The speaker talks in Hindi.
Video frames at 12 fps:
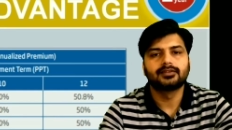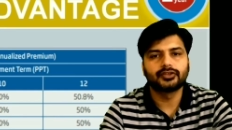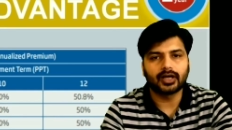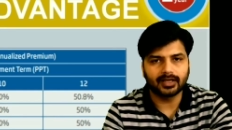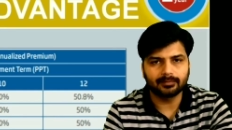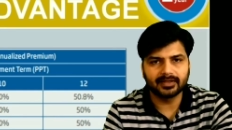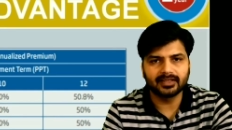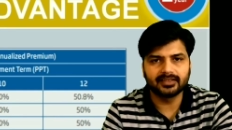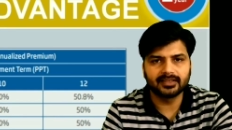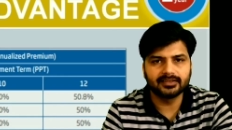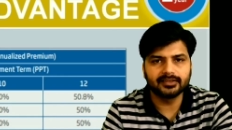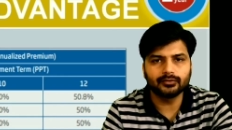चार्ट मैंने
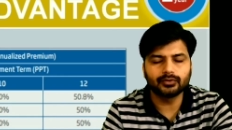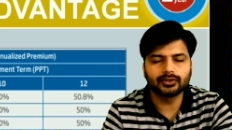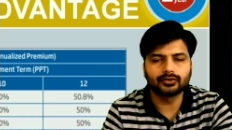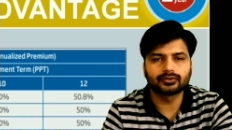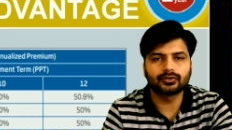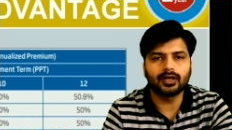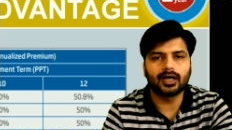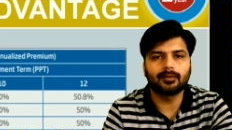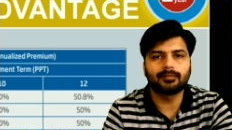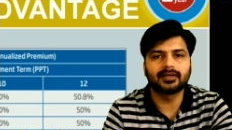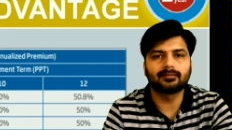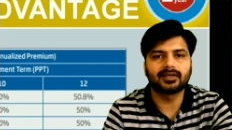दे दिया हुआ दोस्तों
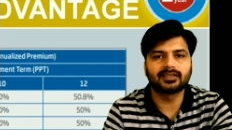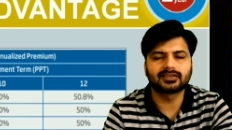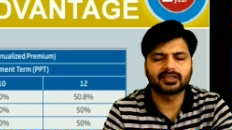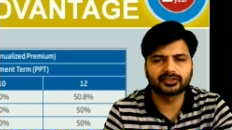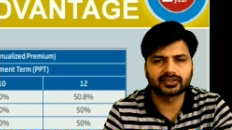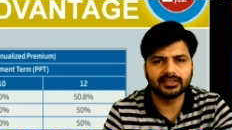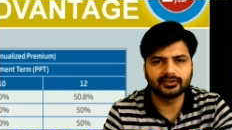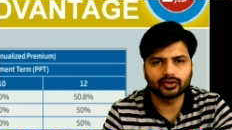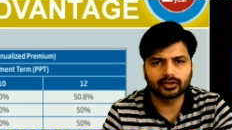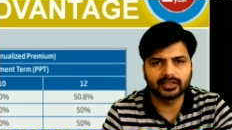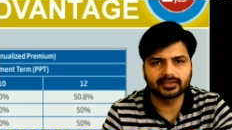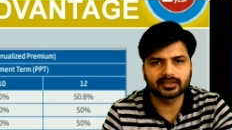आप एक बार इसका
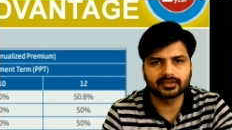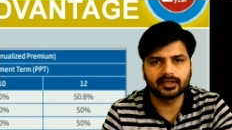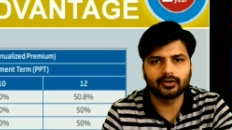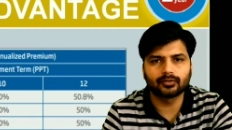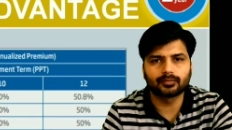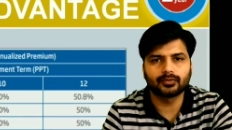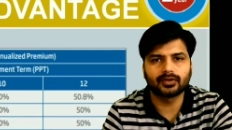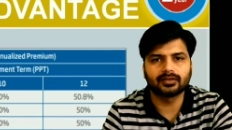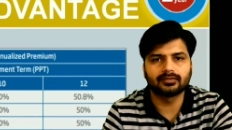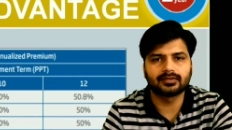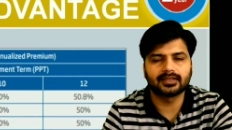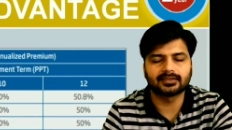स्क्रीनशॉट ले सकते हैं और पूरा
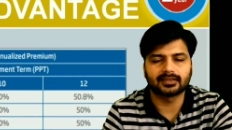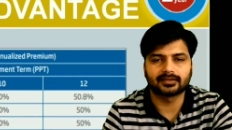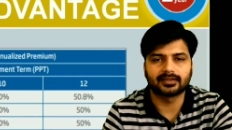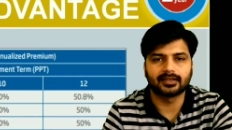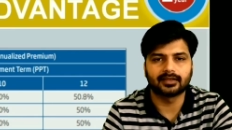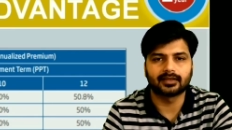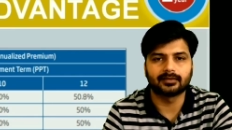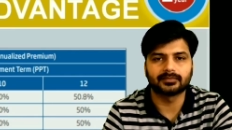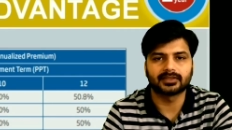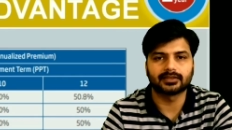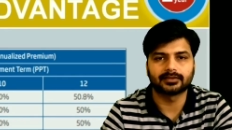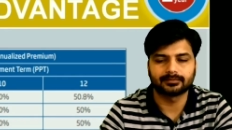देख सकते हैं आराम
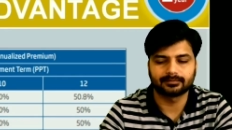से